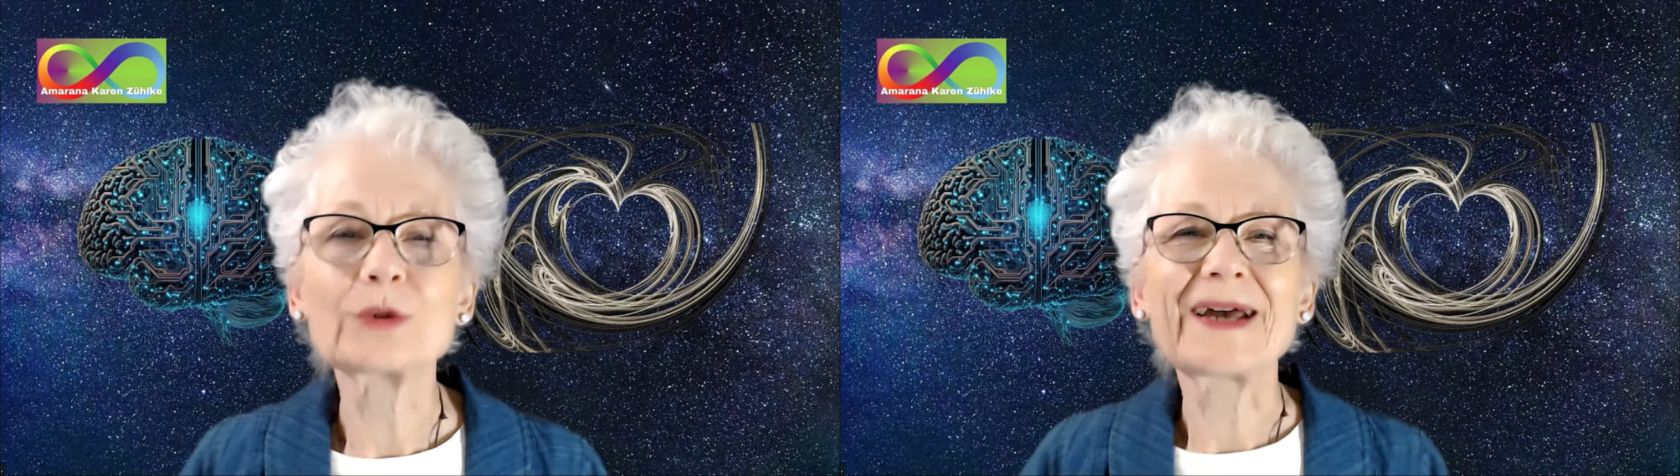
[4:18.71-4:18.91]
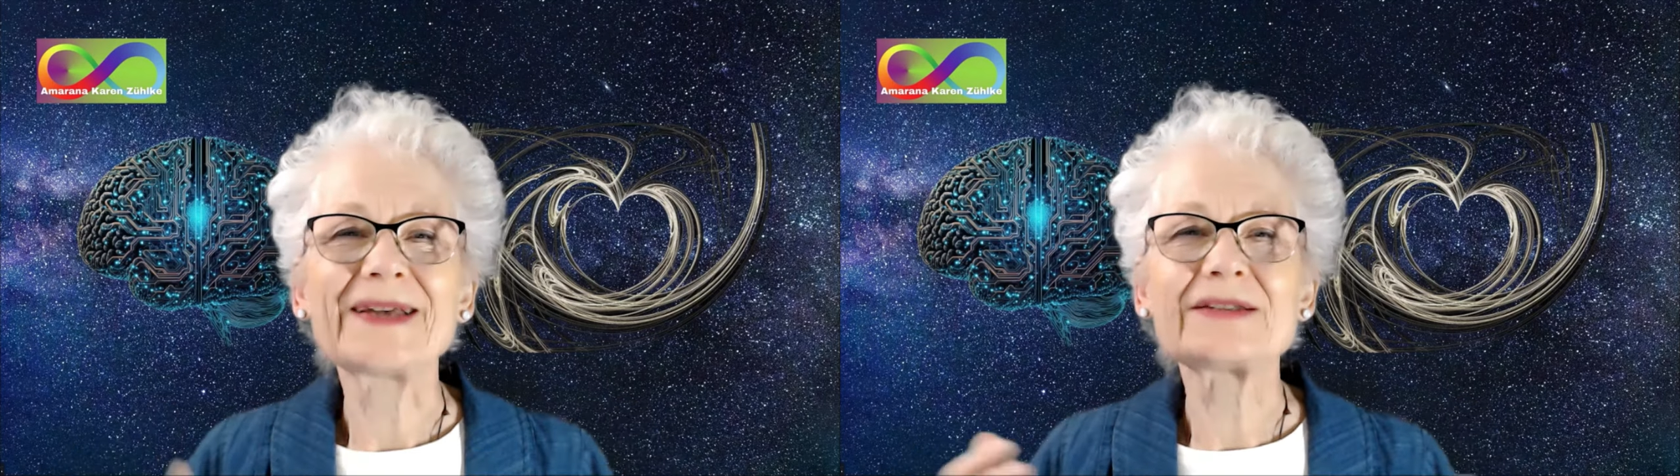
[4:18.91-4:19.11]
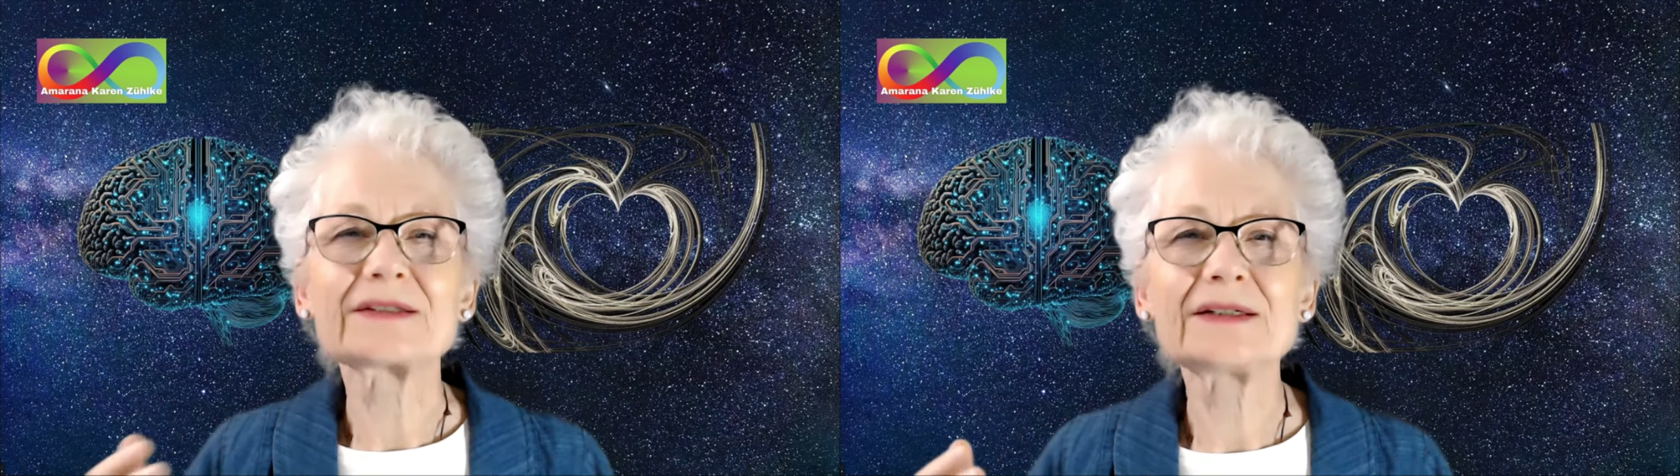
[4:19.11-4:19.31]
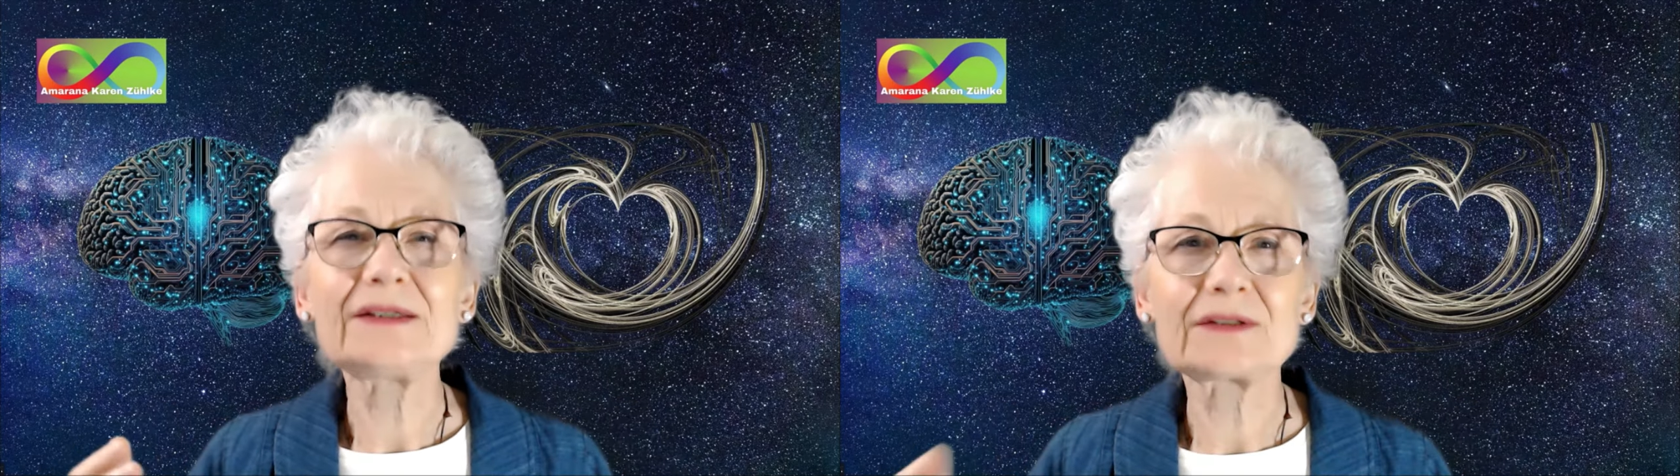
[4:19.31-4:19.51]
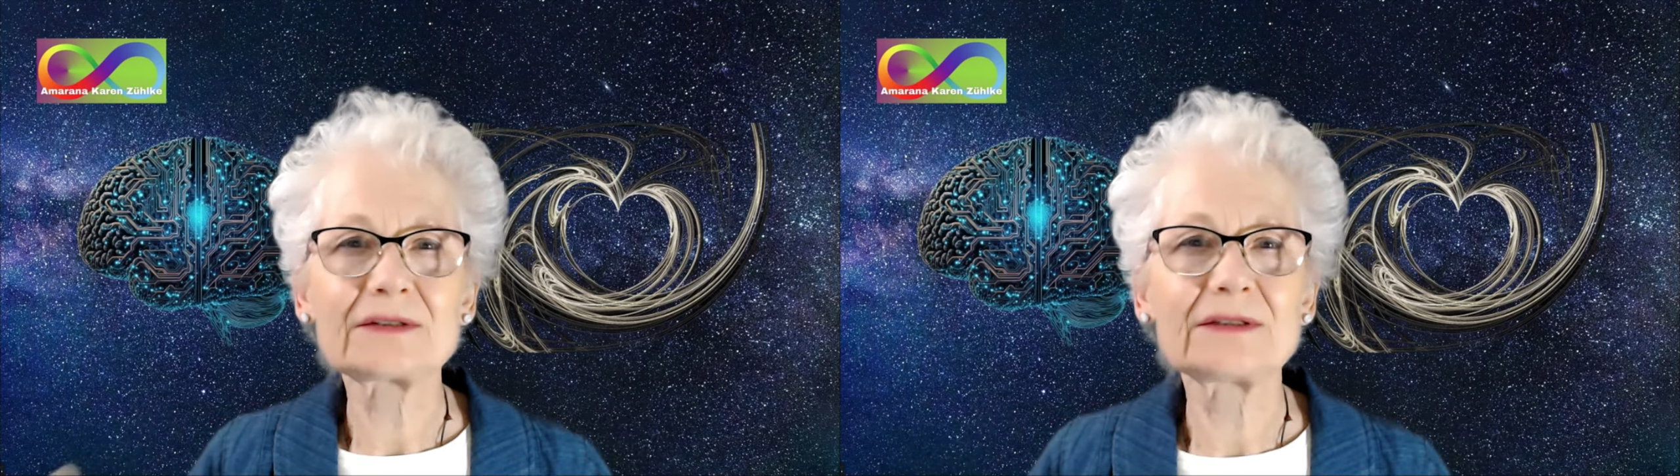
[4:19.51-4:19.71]
Oder
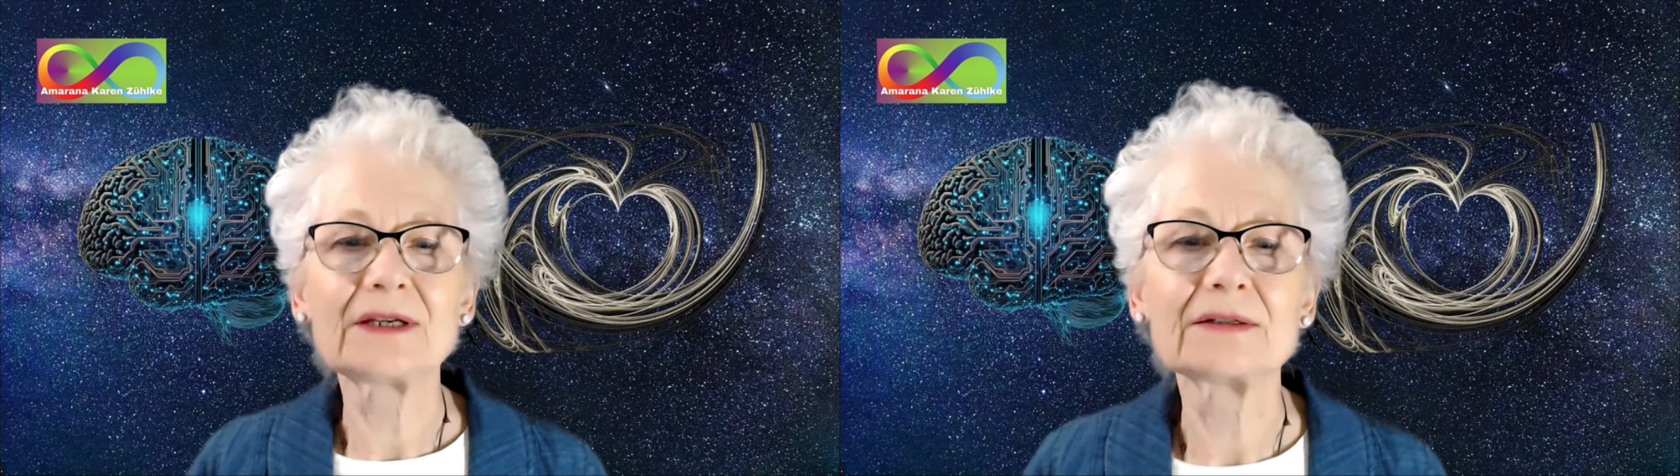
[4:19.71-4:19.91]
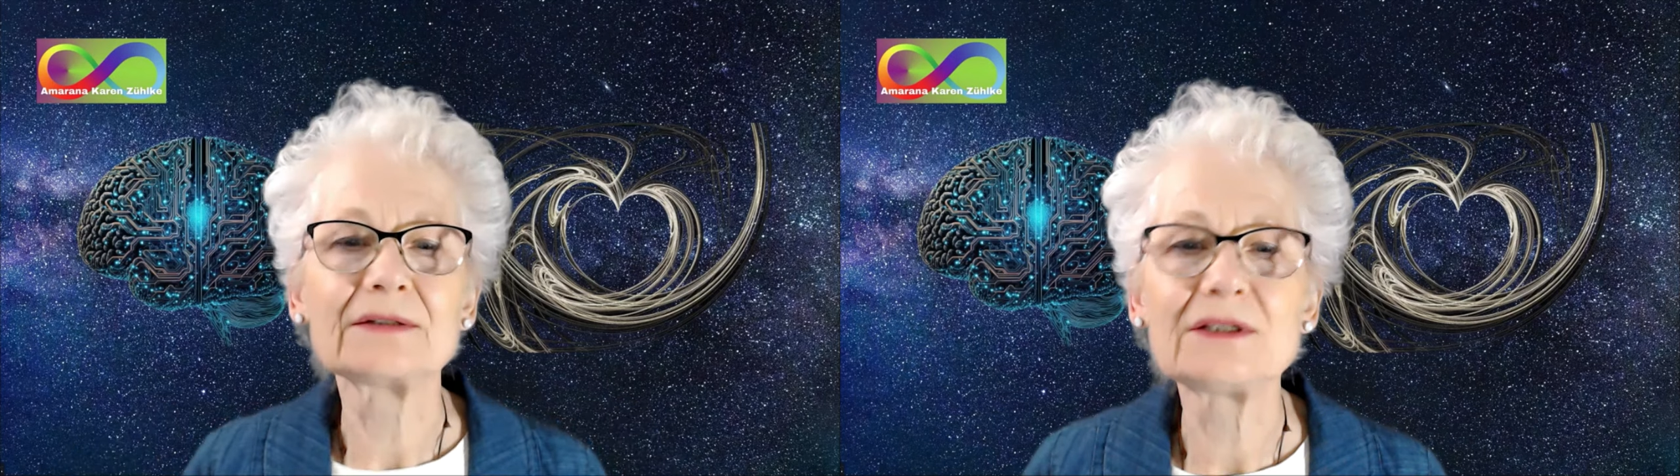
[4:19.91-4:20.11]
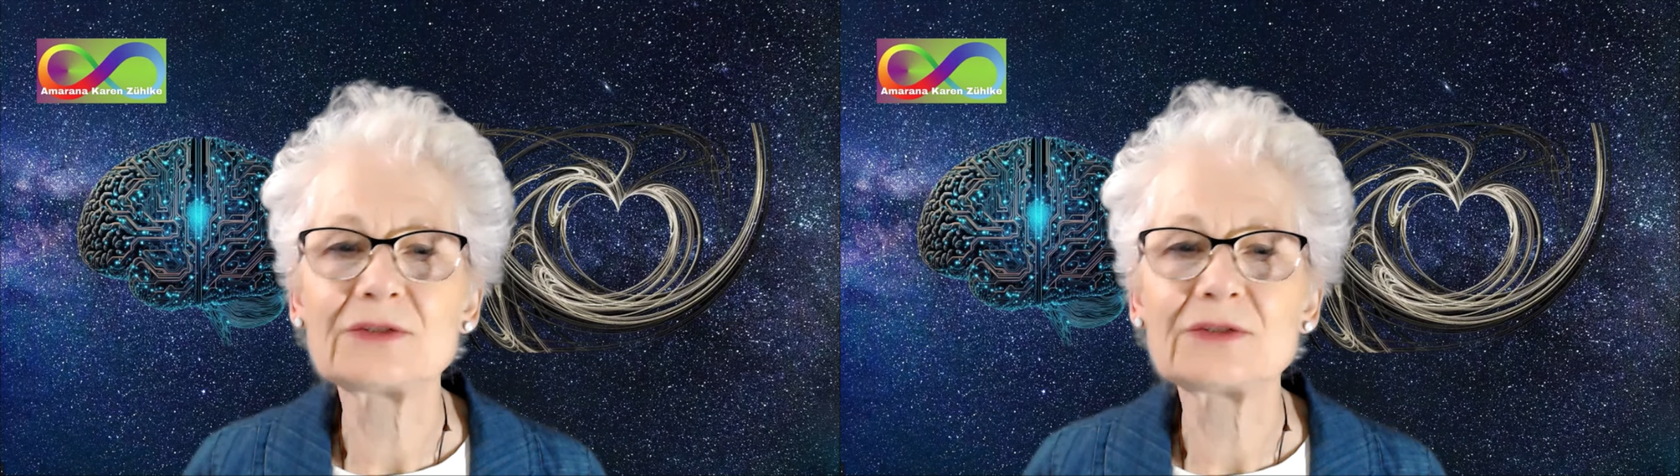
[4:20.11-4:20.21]
ich rieche Dinge,